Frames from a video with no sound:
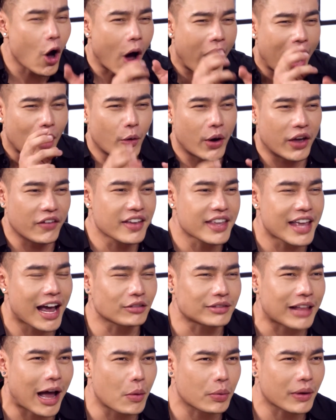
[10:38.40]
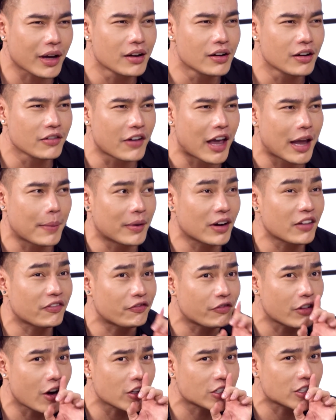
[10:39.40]
nó hòa quyện với nhau tạo cái hương vị mà nó
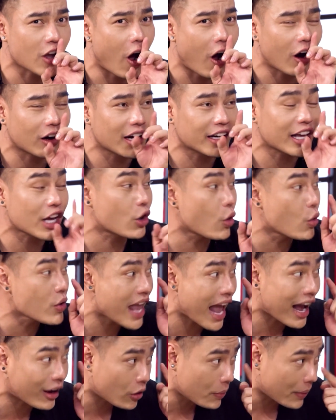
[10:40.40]
nó sọt lên cái khú giác